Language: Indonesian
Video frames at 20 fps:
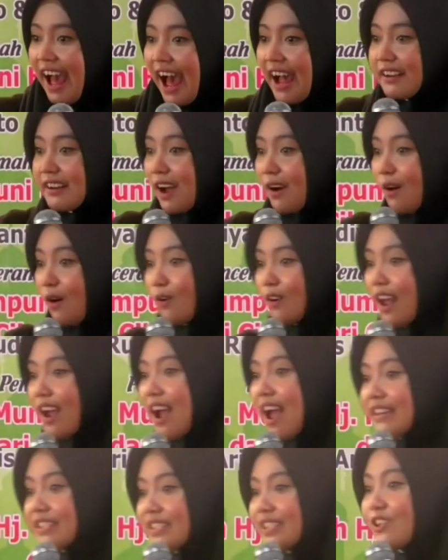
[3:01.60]
Ada
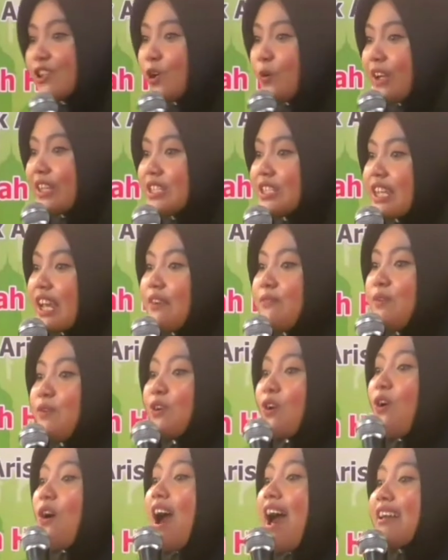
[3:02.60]
orang ngasih duit sewu
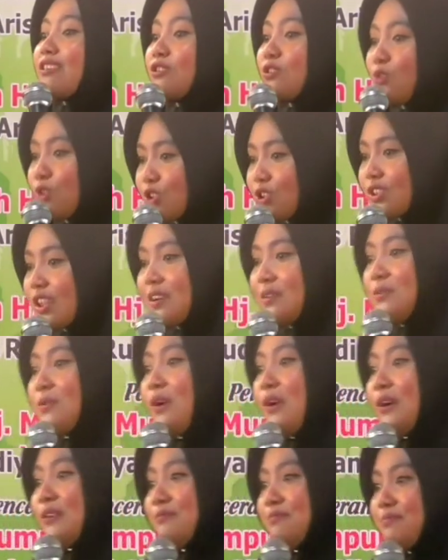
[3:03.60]
rongatus
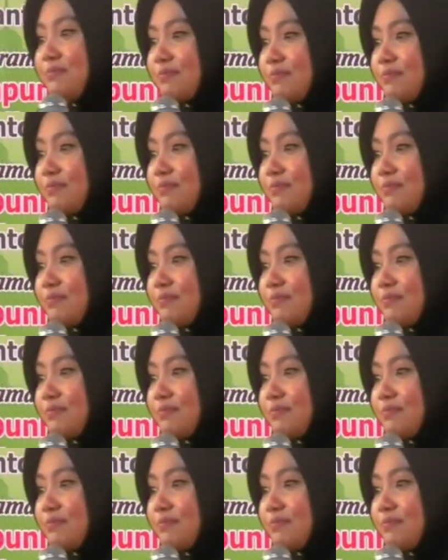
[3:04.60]
tenggulo.